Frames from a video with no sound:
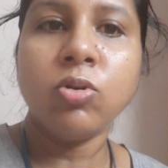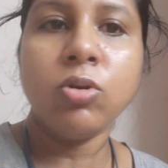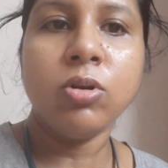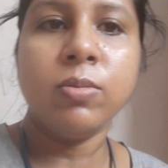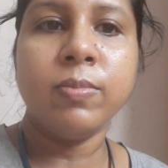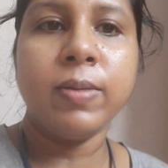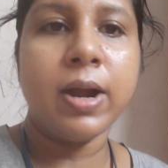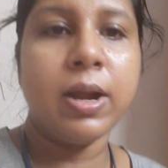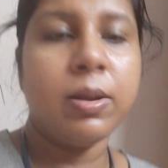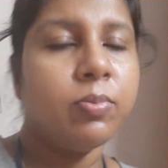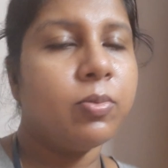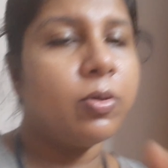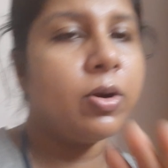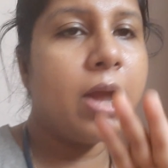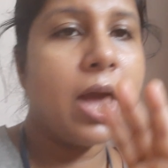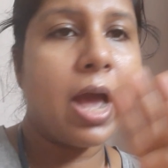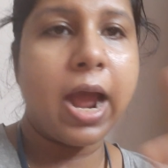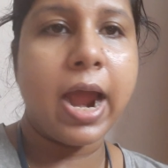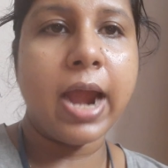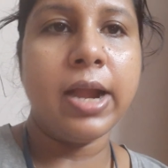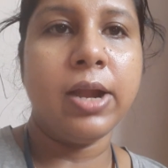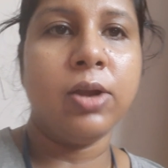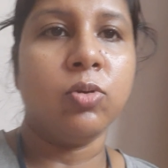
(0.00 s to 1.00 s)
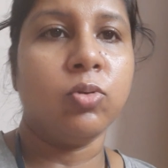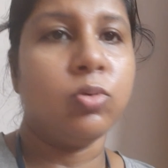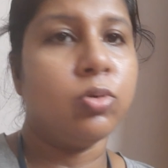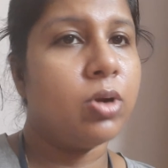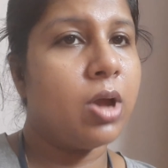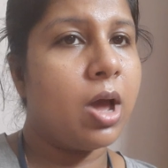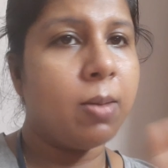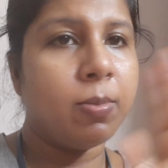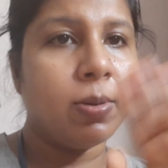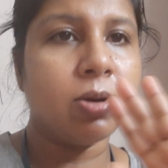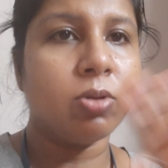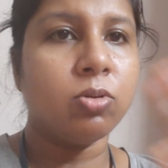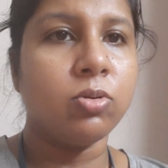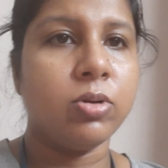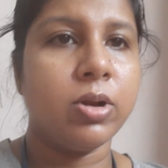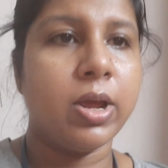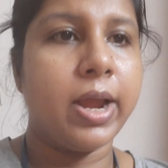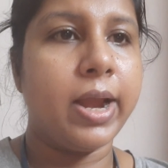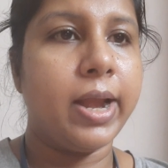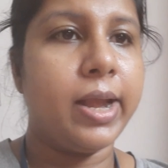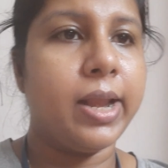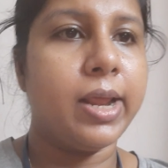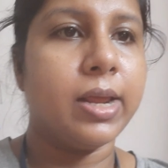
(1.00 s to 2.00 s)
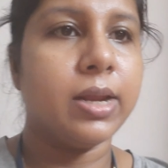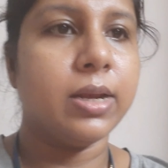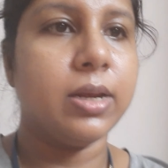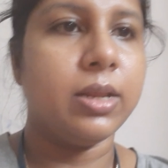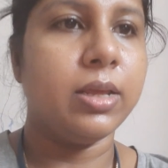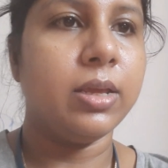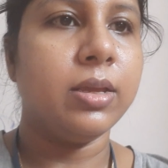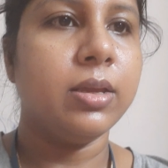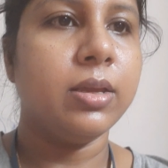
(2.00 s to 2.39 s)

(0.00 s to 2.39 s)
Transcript: কোন বাড়ি পড়ে আই ডোন্ট না আমার কোনো আইডিয়া নেই